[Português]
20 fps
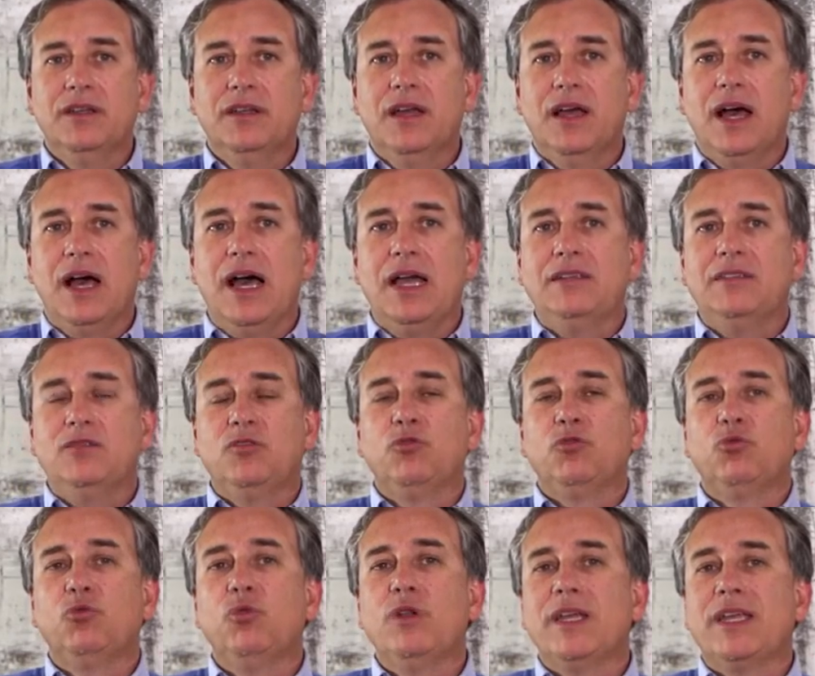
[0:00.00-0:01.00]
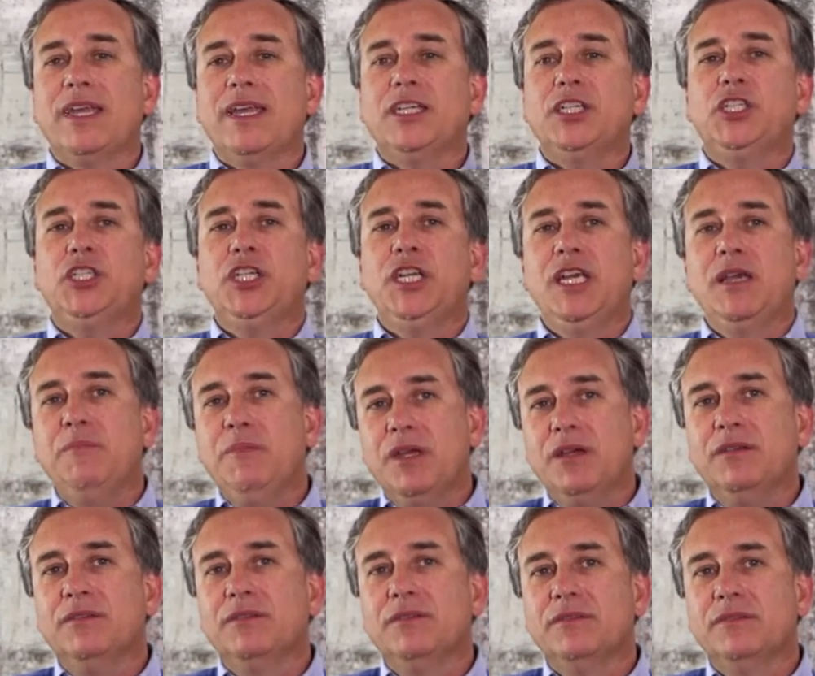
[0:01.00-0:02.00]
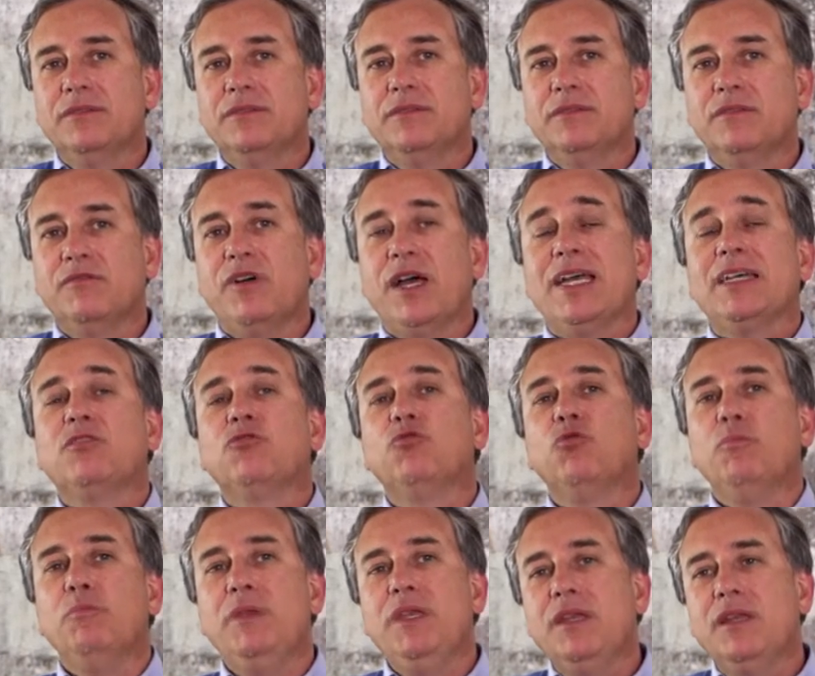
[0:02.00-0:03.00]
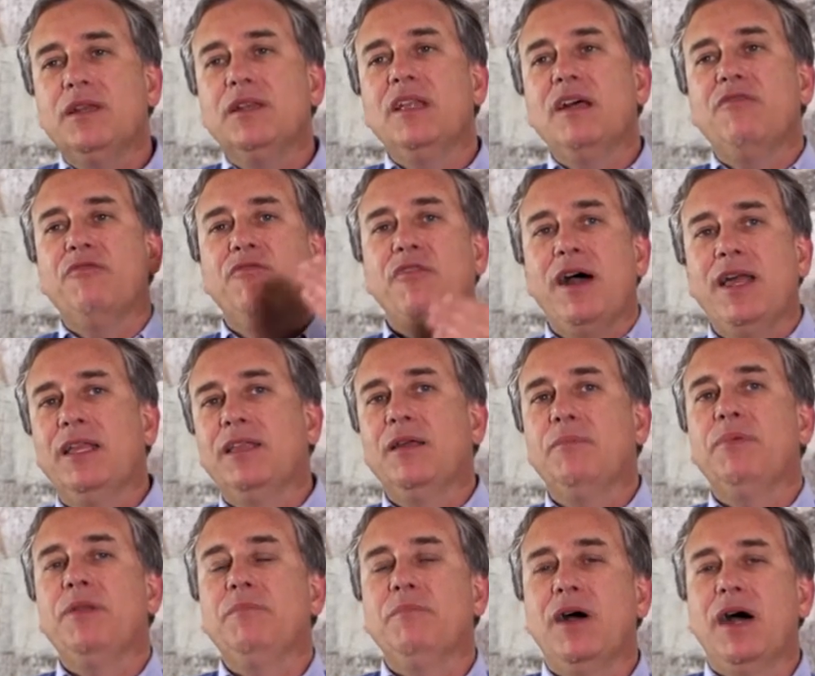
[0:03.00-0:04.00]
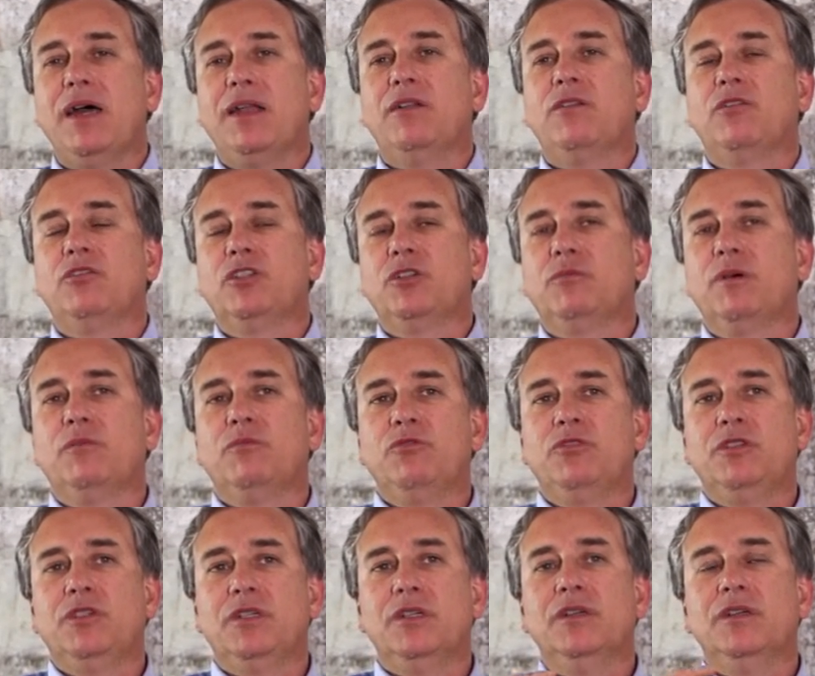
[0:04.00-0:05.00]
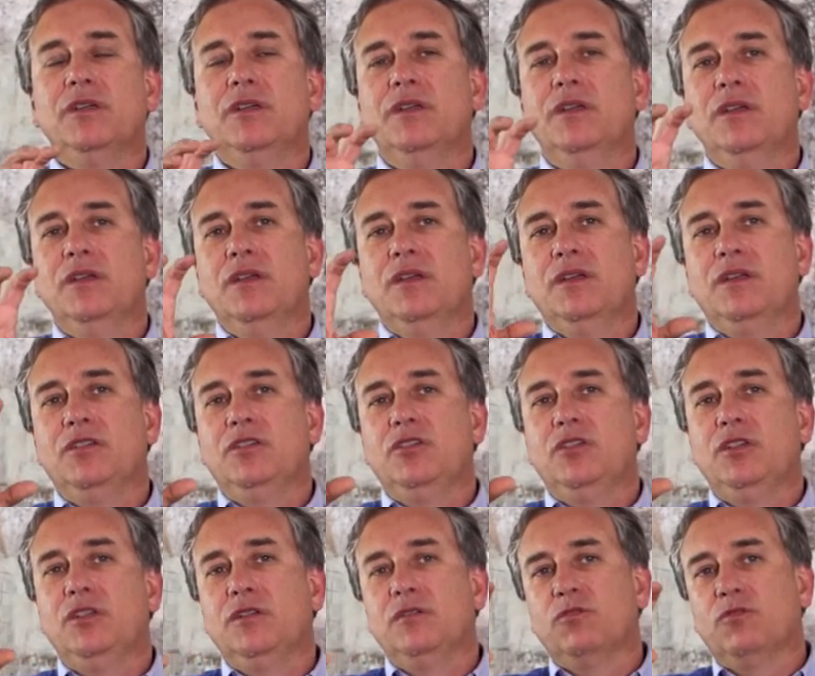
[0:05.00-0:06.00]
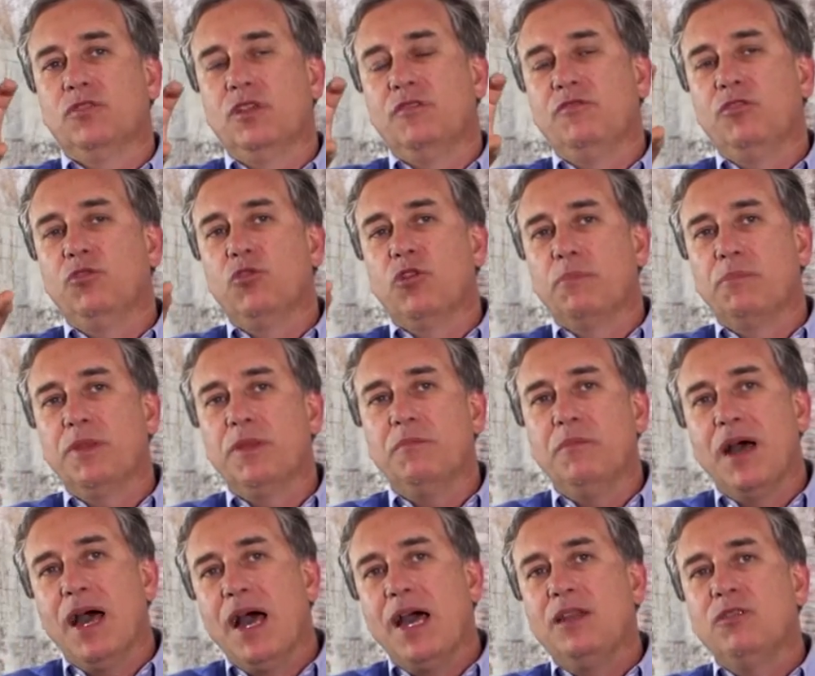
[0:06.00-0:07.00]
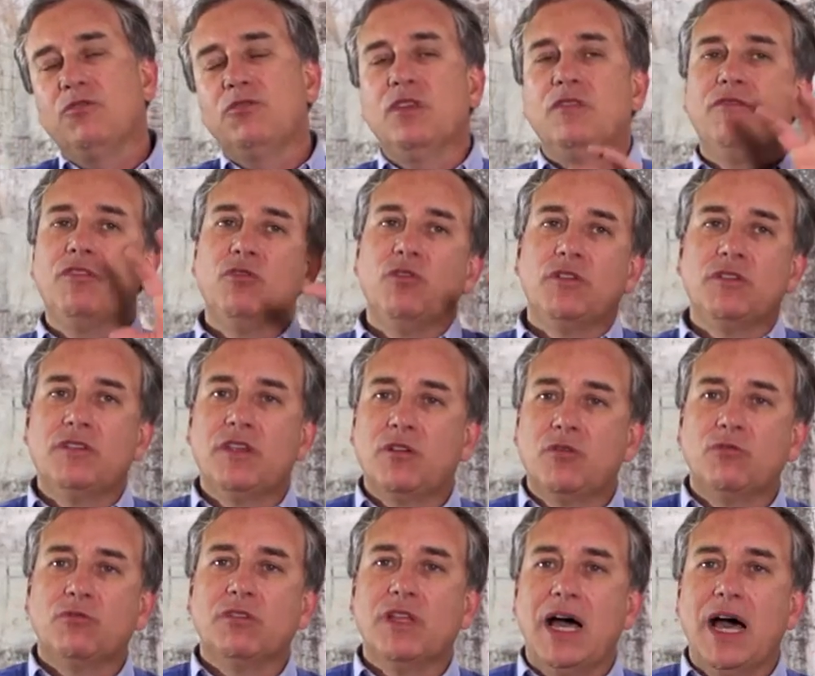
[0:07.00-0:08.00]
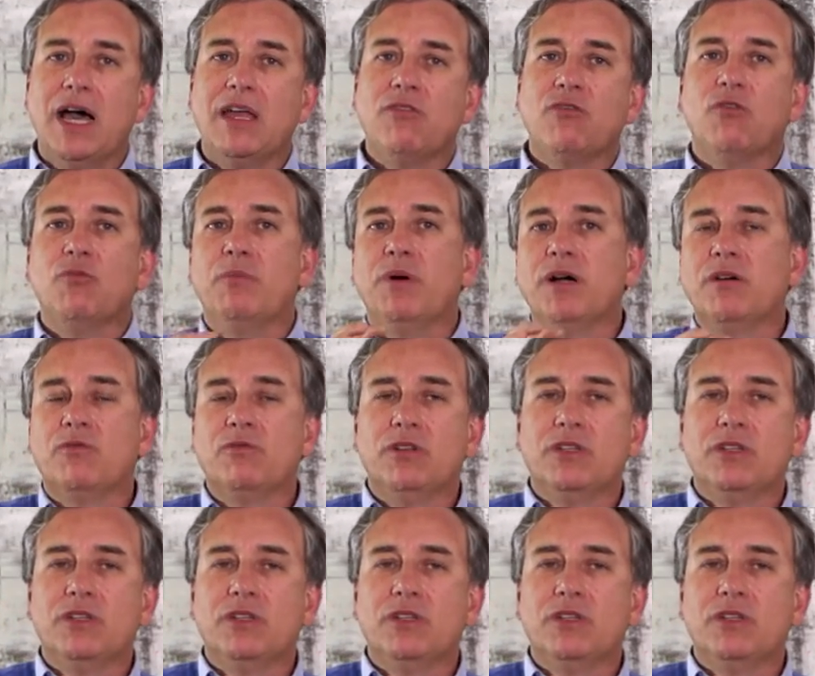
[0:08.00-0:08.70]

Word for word: a estrutura que é gêmea vai assumir na falha da primária. Nós chamamos de, de servidor primário, servidor secundário, ou banco de